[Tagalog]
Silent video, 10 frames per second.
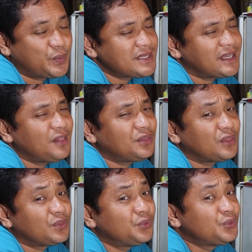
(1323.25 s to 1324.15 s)
Once again,
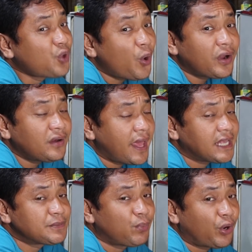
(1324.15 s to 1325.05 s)
Dora the
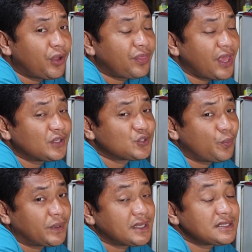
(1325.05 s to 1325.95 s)
Explorer, thank you so much.